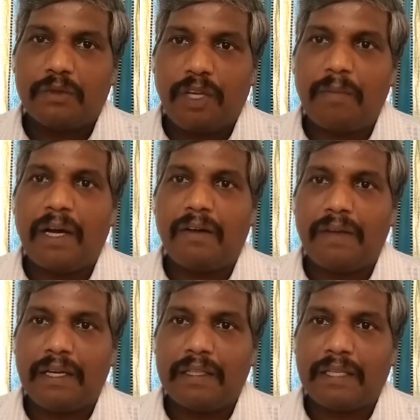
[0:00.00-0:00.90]

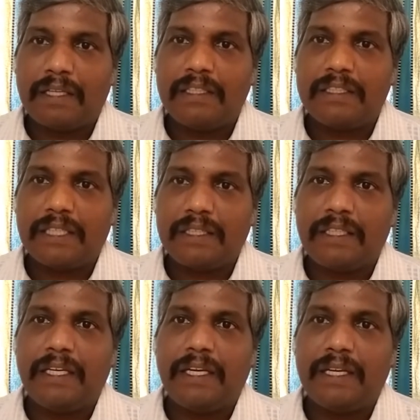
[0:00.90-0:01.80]
சுயமாகவே தனது
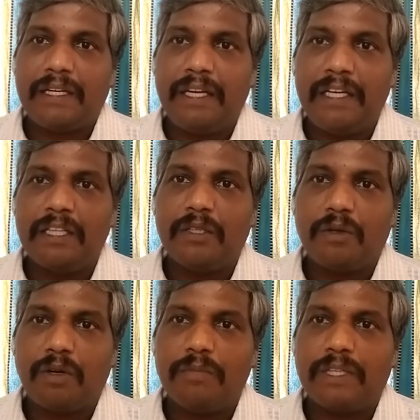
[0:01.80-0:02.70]
சந்ததியை
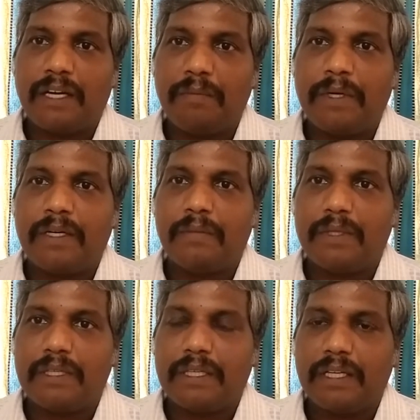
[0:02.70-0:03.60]
நீட்டித்துக் கொள்ளும் திறன்
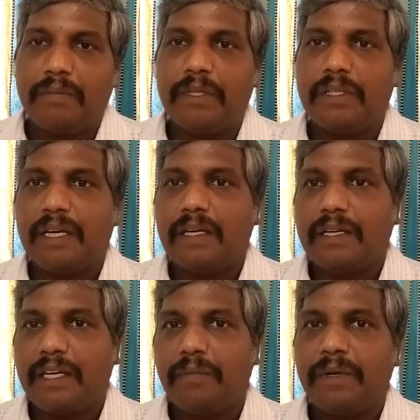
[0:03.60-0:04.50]
பெற்றிருப்பது என்பதுதான்
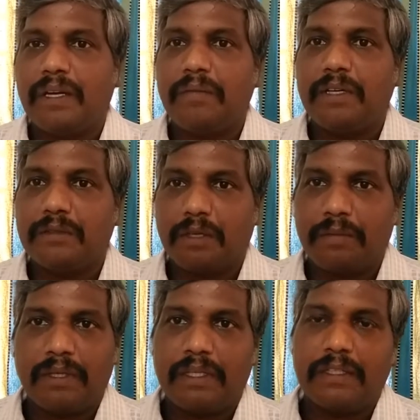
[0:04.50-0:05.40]
இனப்பெருக்கம் என்று
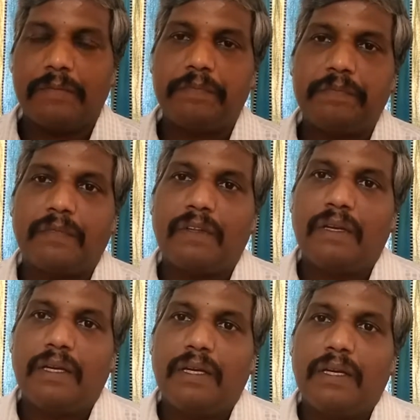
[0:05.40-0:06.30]
சொல்லப்படுகிறது
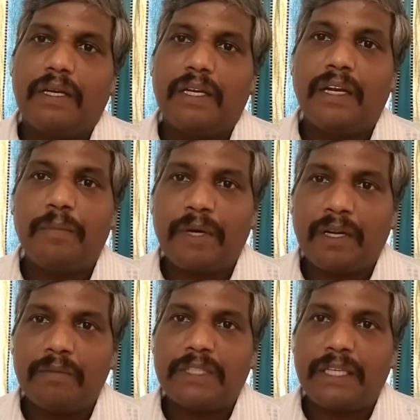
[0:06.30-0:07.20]

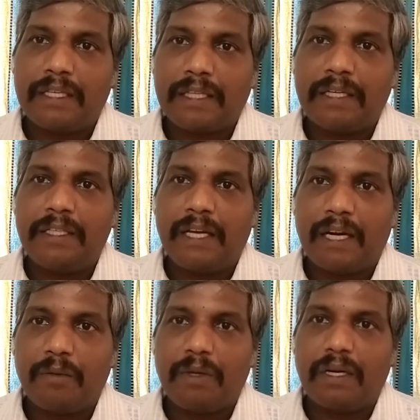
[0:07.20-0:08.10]
இனப்பெருக்கம் செய்ய
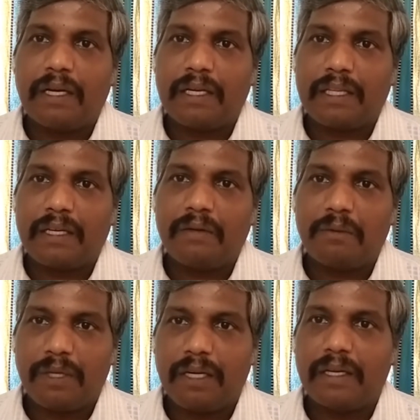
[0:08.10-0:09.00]
தகுதியான உயிரினங்கள் தான்
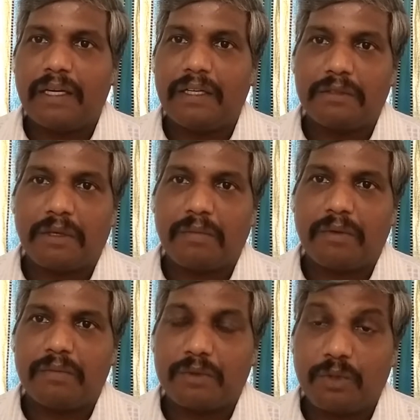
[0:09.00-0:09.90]
உயிரினங்கள் என்று
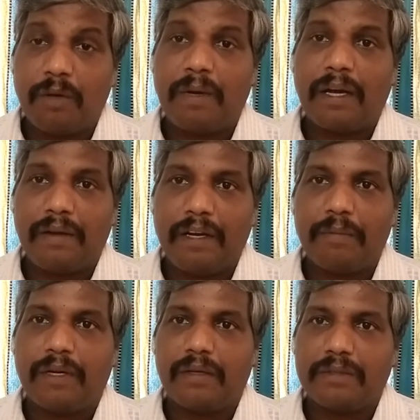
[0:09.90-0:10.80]
சொல்லப்படும் சுயமாக
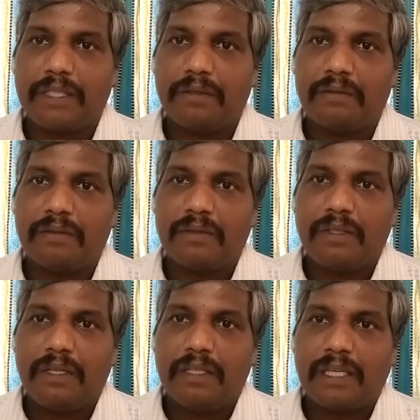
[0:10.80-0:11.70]
இனப்பெருக்கம் செய்யணும்
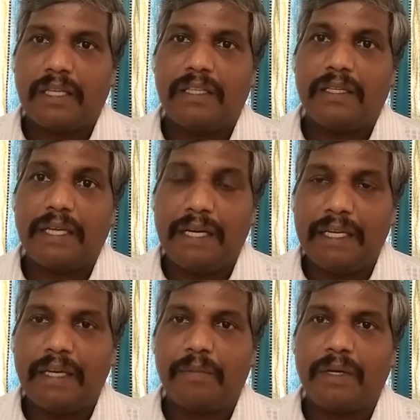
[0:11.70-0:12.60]
தனது
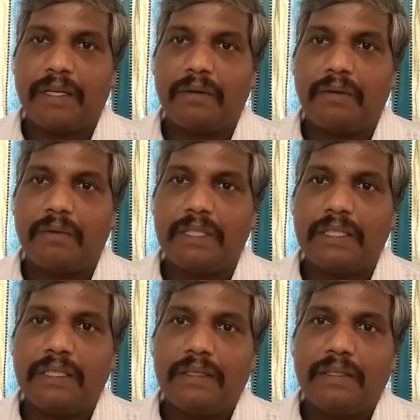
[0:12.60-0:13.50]
எண்ணிக்கையை பெருக்கிக் கொள்வது